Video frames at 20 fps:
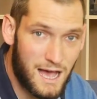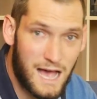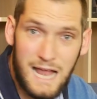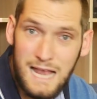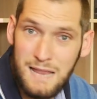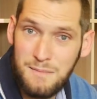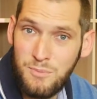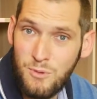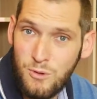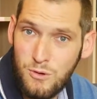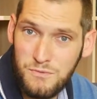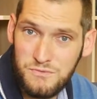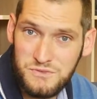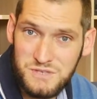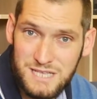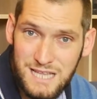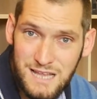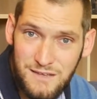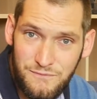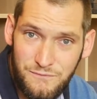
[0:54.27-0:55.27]
À l'époque, on
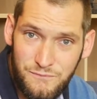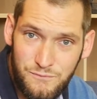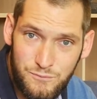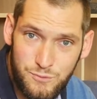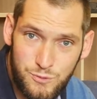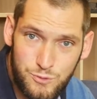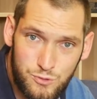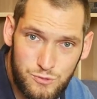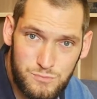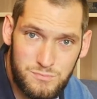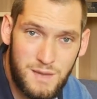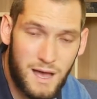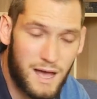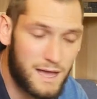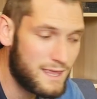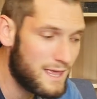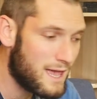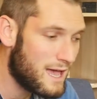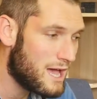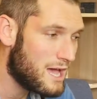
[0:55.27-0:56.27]
faisait de la photo de
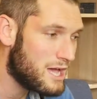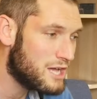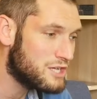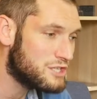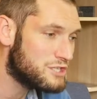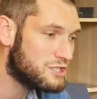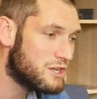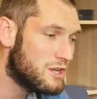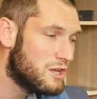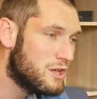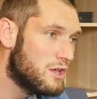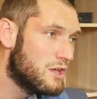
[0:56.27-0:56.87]
mariage,